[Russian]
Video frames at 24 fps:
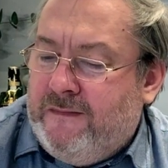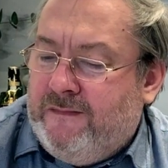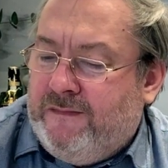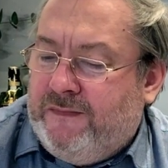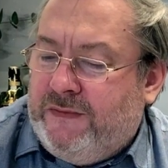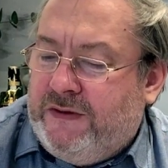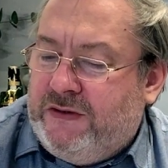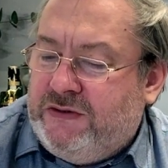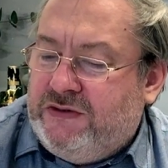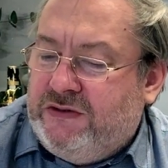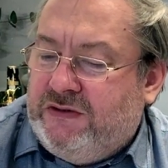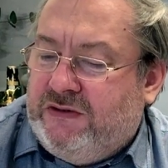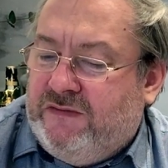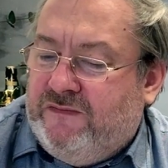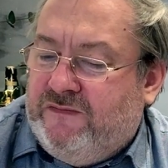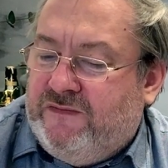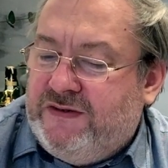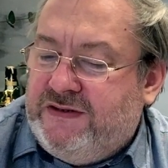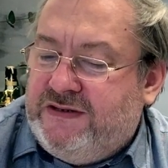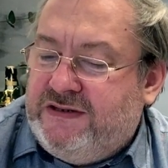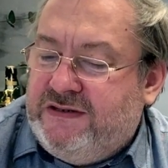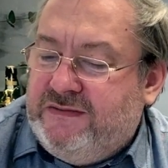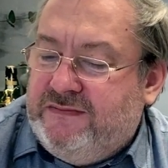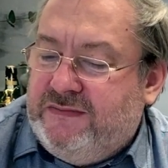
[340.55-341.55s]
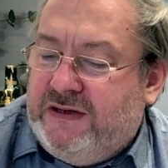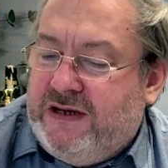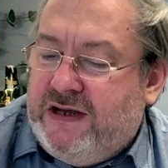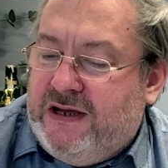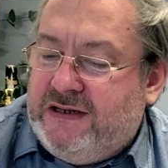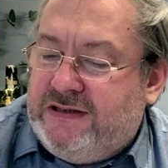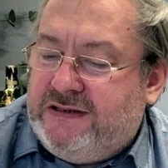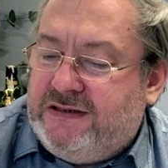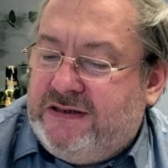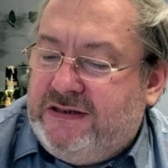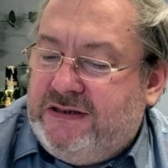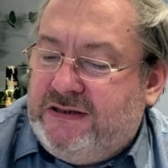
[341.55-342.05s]
значит,
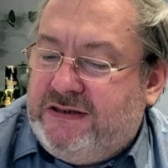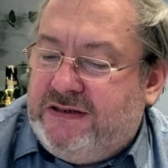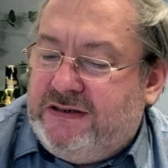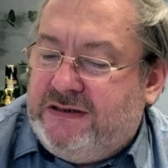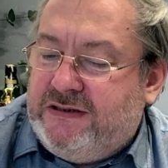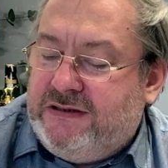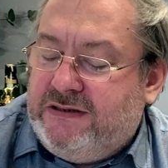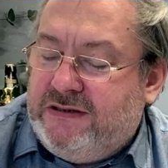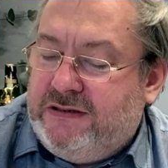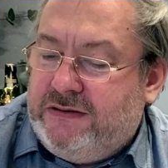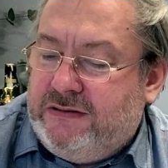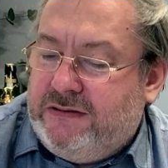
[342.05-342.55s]
18